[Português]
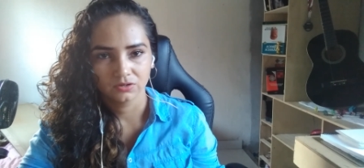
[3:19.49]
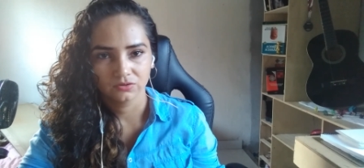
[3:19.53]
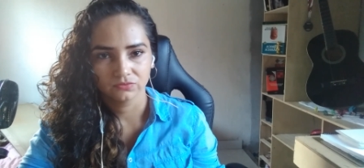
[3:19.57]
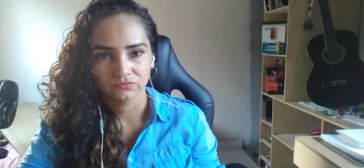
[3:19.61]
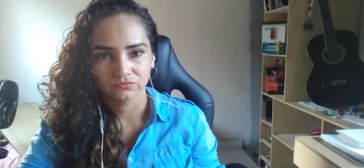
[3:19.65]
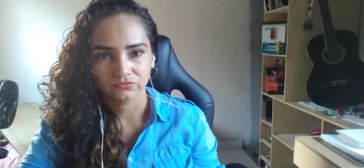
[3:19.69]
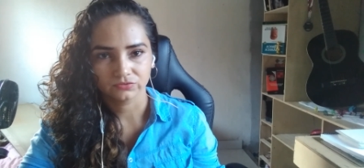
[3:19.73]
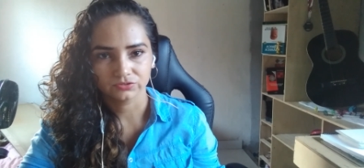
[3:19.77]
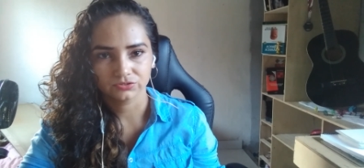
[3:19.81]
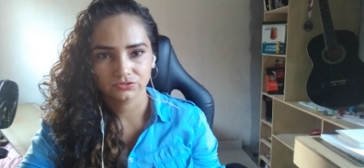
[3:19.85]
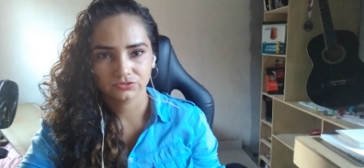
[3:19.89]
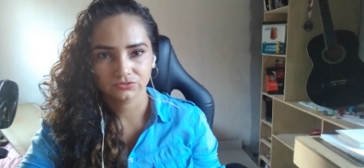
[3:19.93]

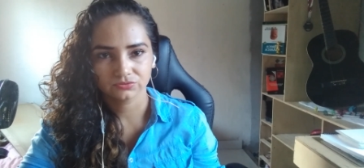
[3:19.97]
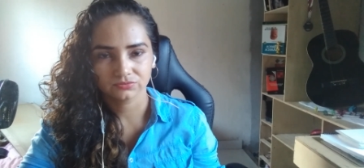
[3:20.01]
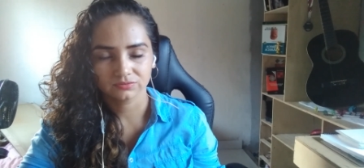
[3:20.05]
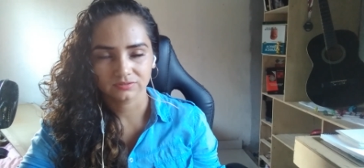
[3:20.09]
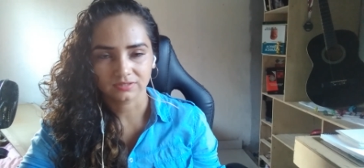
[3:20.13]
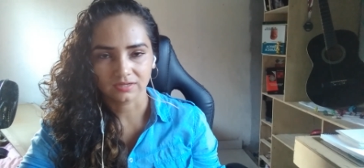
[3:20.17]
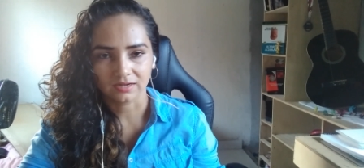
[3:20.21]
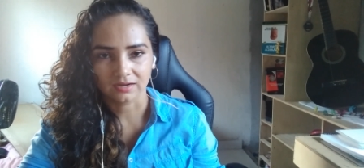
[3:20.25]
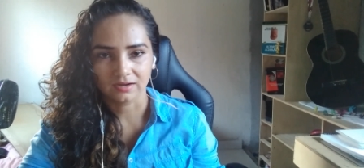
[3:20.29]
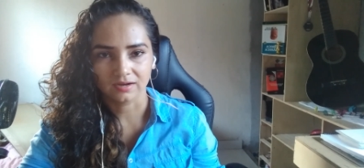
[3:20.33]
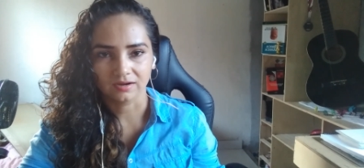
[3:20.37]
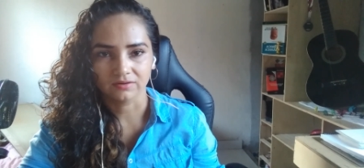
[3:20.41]
foi
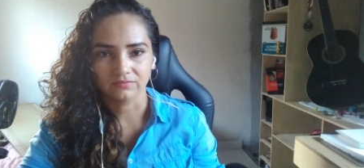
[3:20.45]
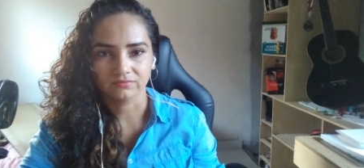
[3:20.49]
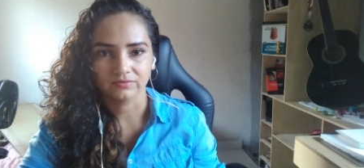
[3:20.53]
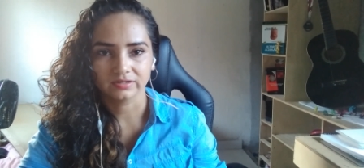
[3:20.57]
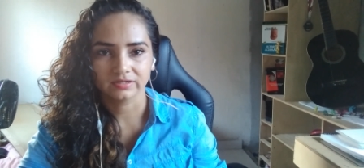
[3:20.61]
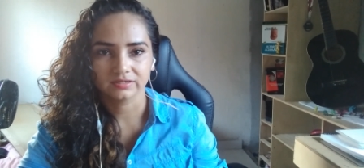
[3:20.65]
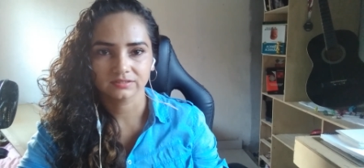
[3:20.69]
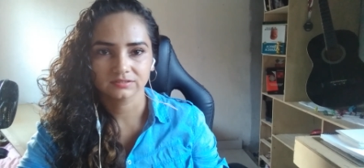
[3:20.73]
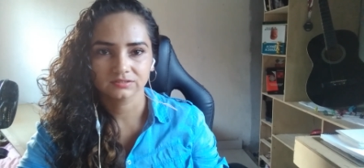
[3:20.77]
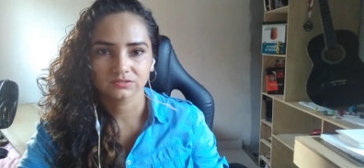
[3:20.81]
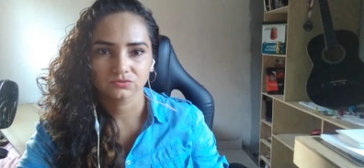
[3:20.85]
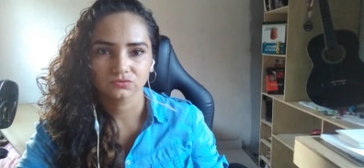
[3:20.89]
estudar a
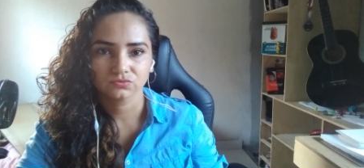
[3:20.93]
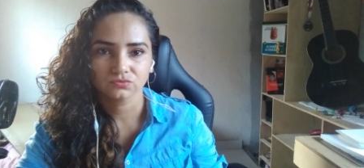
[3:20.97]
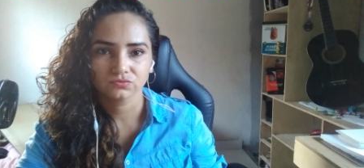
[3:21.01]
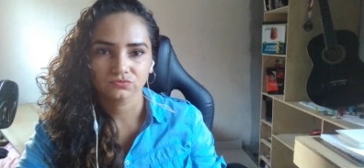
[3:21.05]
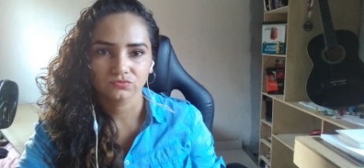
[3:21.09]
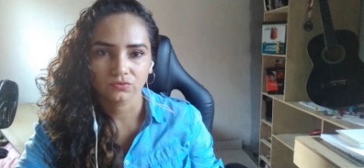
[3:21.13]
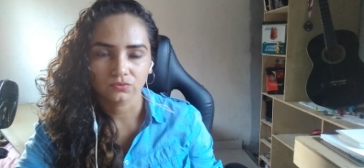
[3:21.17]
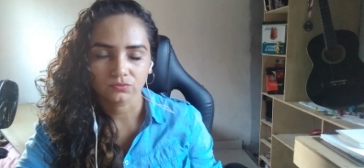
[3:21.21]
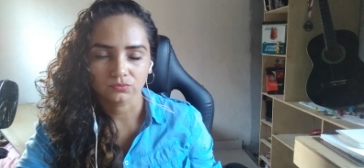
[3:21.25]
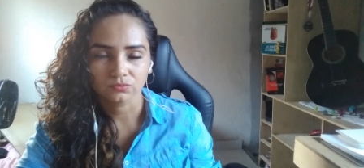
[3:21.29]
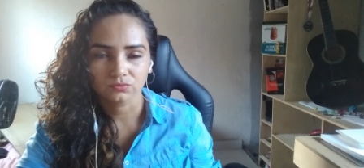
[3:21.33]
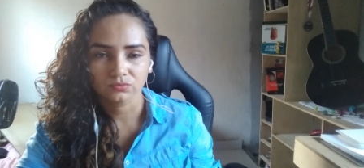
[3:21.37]
variação do
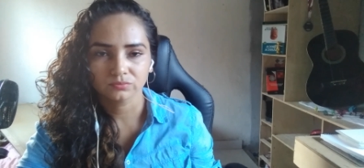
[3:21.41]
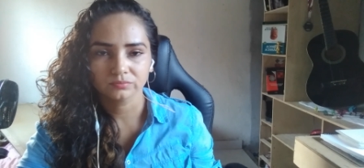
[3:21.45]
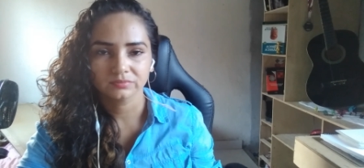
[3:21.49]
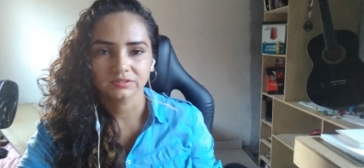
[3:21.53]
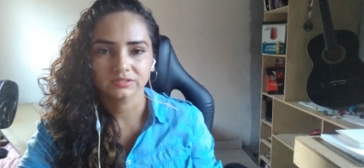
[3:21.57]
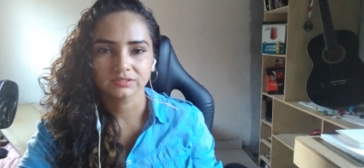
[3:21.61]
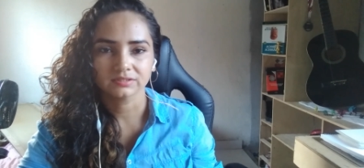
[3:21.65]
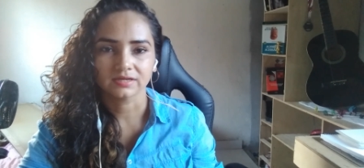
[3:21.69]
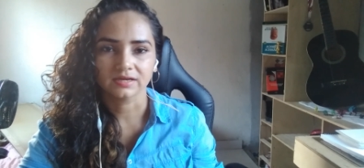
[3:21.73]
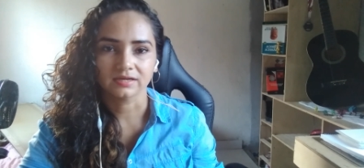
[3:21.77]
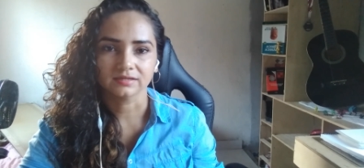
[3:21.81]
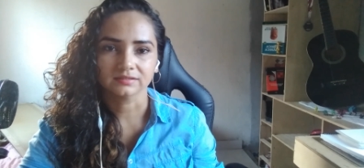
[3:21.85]
volume
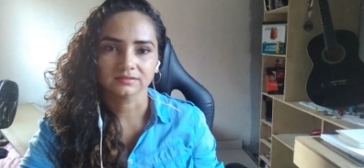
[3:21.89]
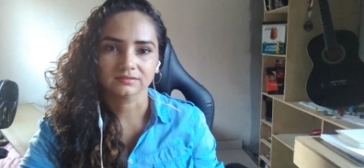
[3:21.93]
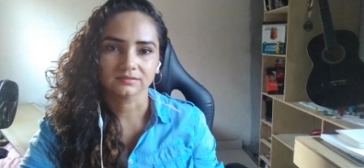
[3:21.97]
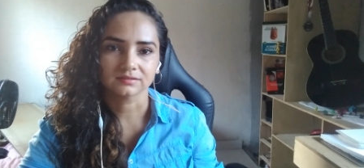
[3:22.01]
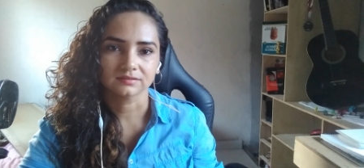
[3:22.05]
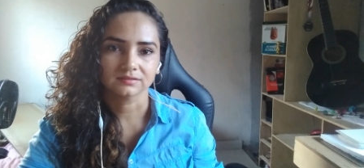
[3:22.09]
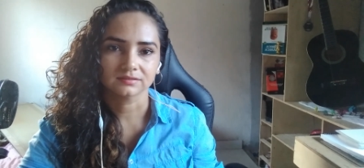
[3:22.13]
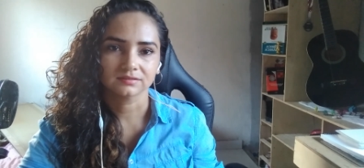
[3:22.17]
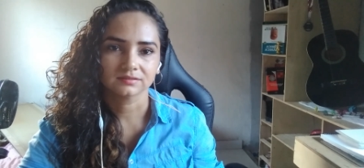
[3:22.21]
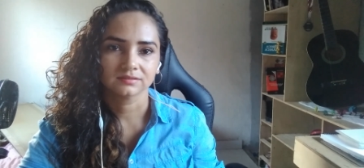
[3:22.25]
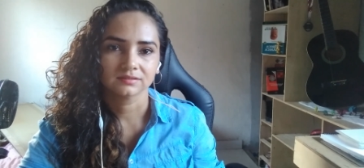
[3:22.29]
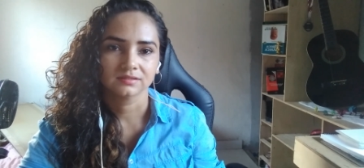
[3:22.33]

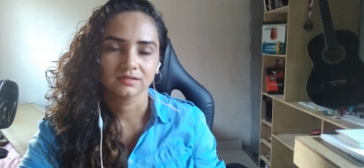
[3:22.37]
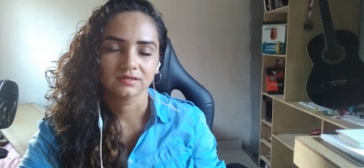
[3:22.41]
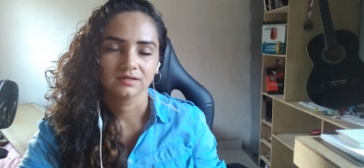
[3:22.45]
dessas